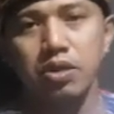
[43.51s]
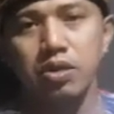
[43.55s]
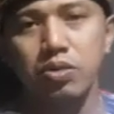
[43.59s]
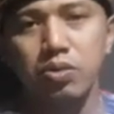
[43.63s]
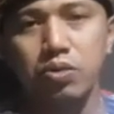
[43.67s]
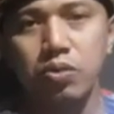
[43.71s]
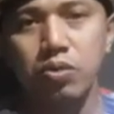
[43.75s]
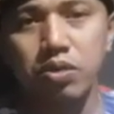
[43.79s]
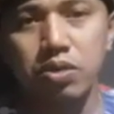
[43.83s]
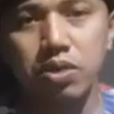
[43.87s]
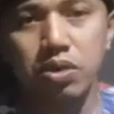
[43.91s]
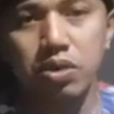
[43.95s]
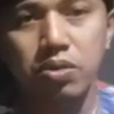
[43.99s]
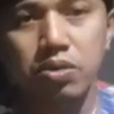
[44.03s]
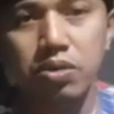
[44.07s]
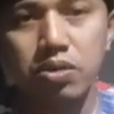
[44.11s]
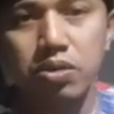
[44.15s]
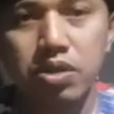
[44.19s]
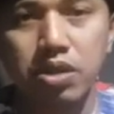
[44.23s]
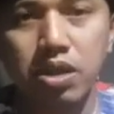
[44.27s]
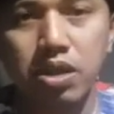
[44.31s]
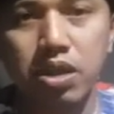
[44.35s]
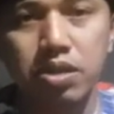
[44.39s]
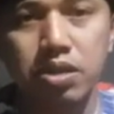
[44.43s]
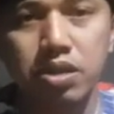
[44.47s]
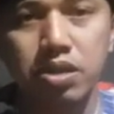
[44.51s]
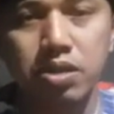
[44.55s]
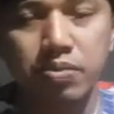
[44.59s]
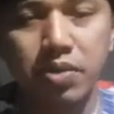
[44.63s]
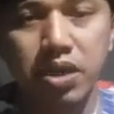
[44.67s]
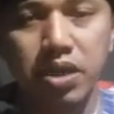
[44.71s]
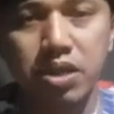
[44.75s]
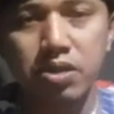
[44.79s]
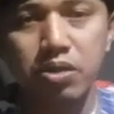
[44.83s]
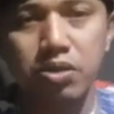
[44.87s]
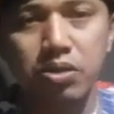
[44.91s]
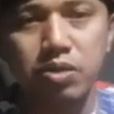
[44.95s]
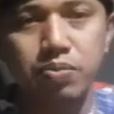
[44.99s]
Dukung terus dan
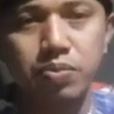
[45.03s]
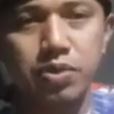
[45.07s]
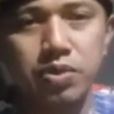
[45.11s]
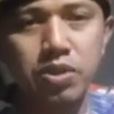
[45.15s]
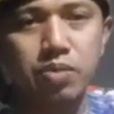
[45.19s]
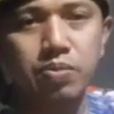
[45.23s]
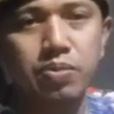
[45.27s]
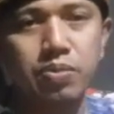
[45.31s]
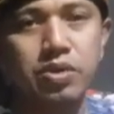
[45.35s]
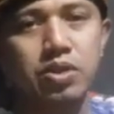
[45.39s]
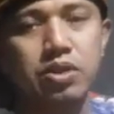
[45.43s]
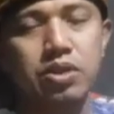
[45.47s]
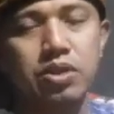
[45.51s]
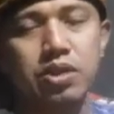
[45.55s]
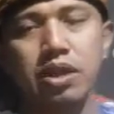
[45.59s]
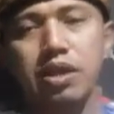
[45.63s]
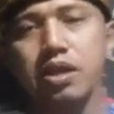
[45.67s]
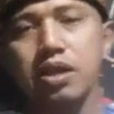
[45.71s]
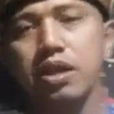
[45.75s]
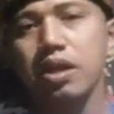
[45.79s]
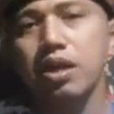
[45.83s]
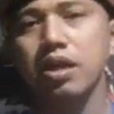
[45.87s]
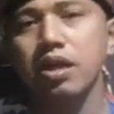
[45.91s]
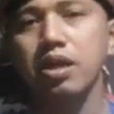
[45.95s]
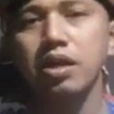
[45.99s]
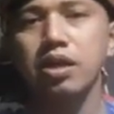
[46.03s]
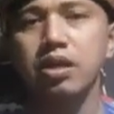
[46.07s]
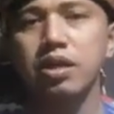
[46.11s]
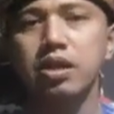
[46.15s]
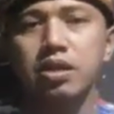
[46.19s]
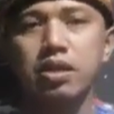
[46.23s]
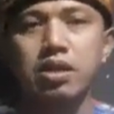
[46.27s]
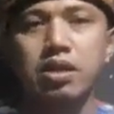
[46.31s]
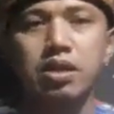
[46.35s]
simak terus video-video saya